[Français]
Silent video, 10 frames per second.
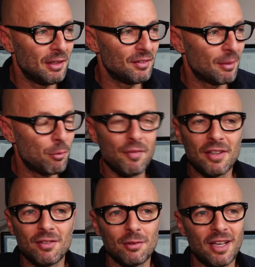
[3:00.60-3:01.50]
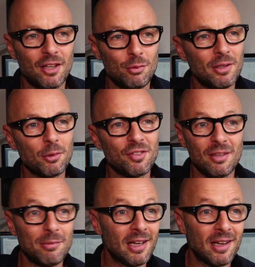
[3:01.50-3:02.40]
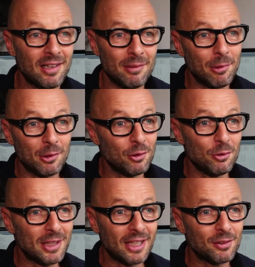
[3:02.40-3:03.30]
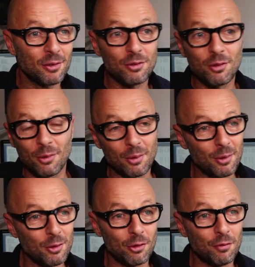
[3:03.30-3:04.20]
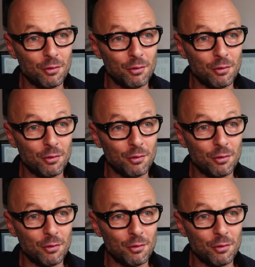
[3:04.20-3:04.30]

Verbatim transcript: ça pouvait se traduire aussi bien à l'époque de Louis XIV que, dans le